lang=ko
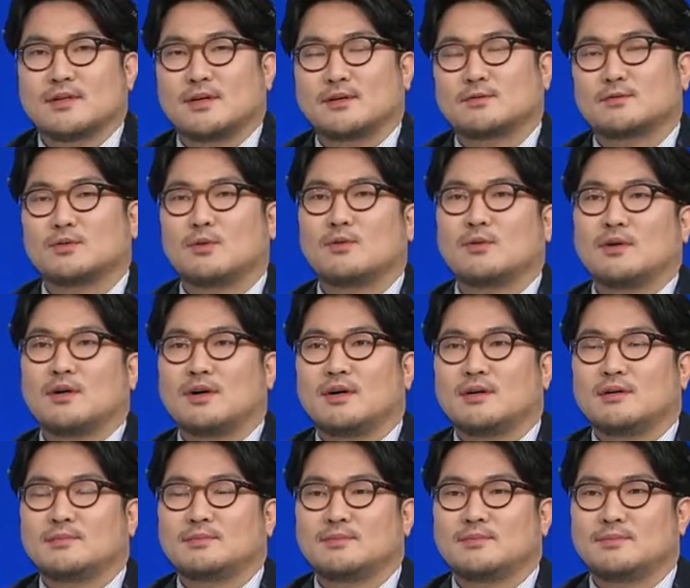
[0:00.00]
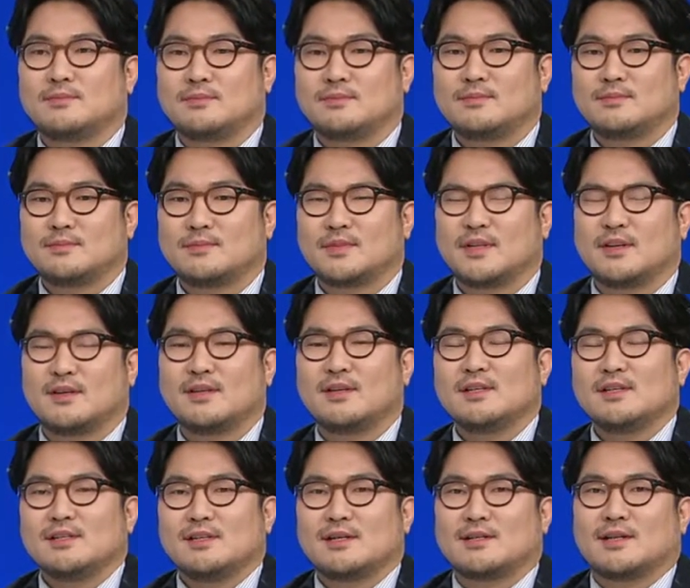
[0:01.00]
네, 소감 네,
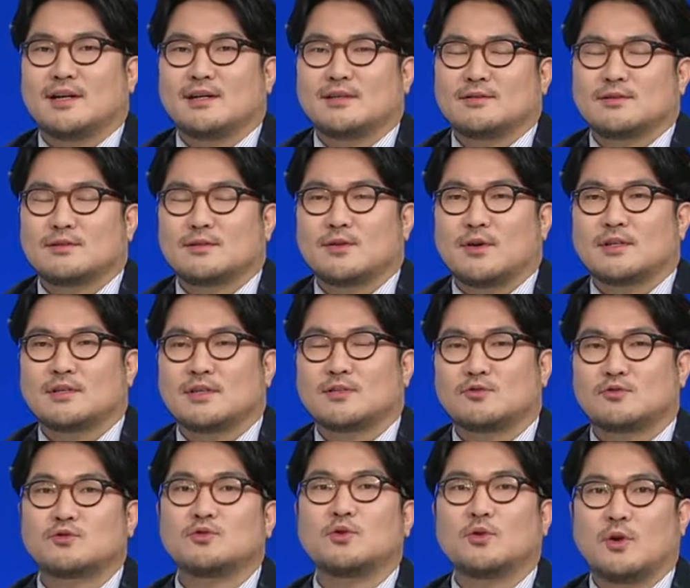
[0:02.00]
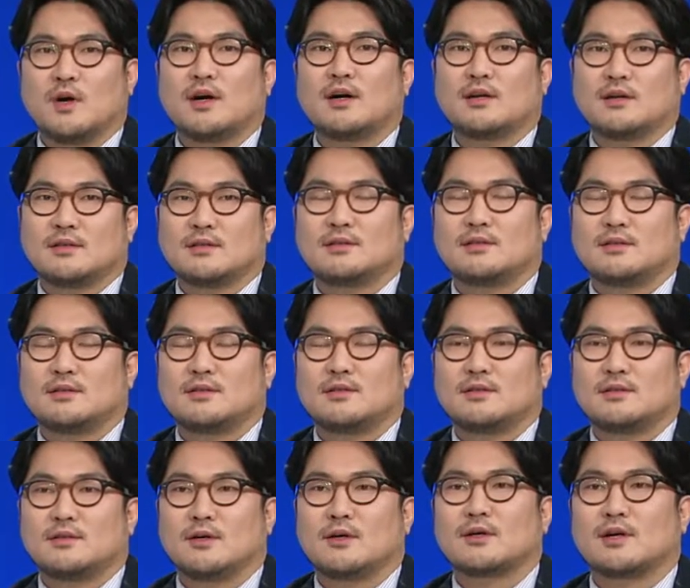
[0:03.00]
일단 굉장히 중요한
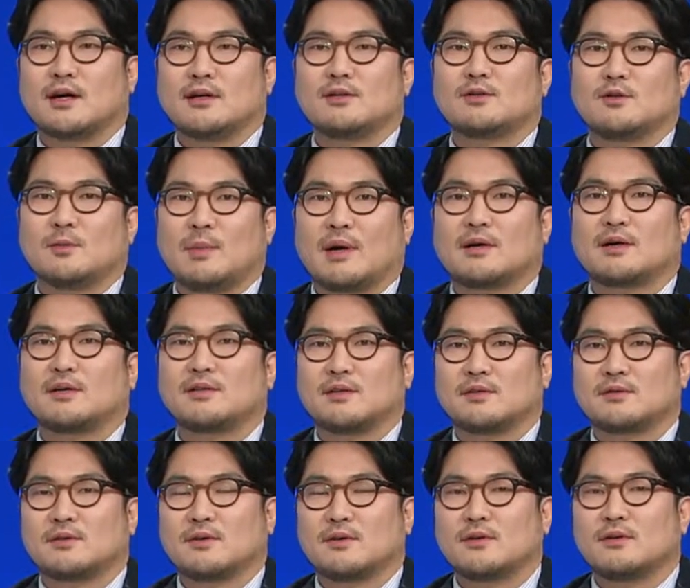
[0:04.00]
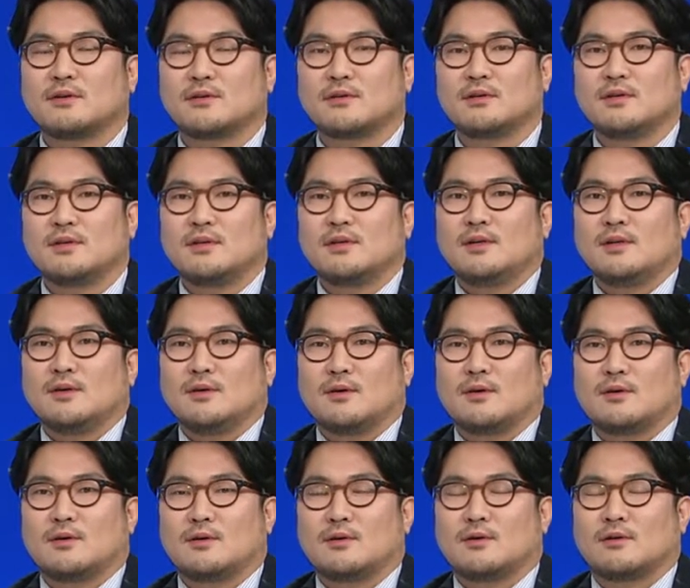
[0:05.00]
역할을 또 맡게 돼서
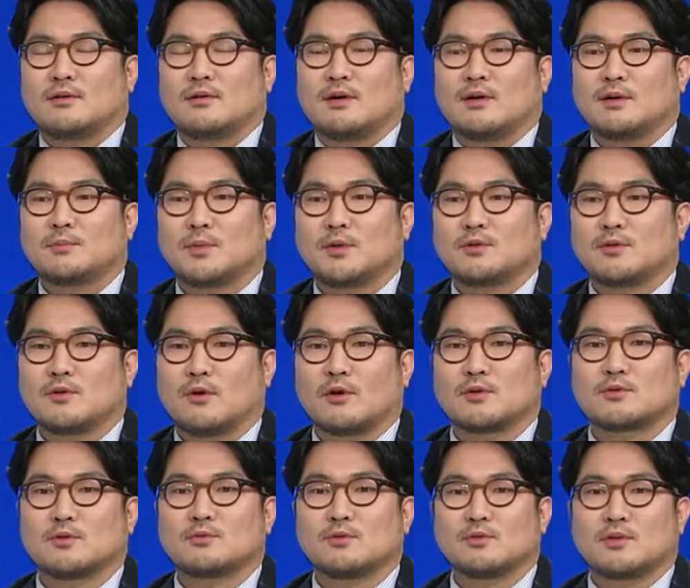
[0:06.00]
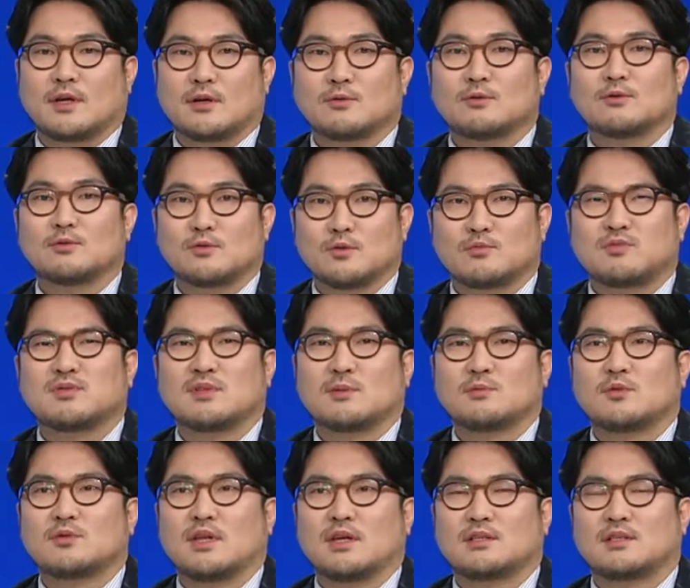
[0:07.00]
어, 한편으로 걱정도 되고 또
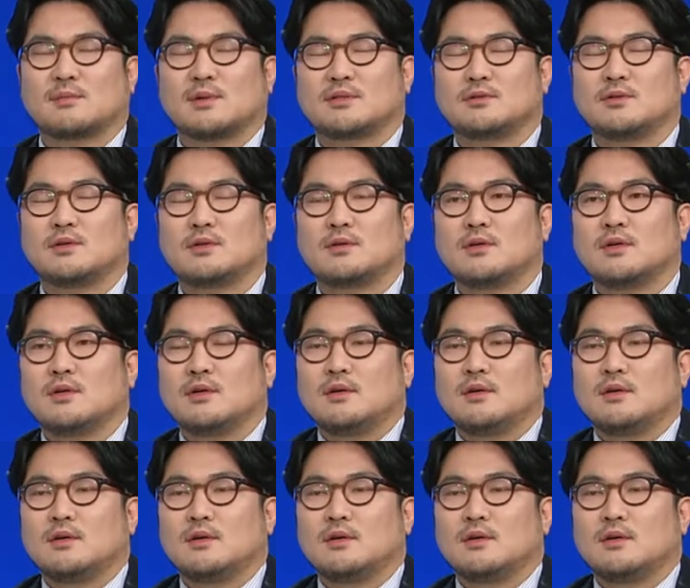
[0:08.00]
부담도 되지만요.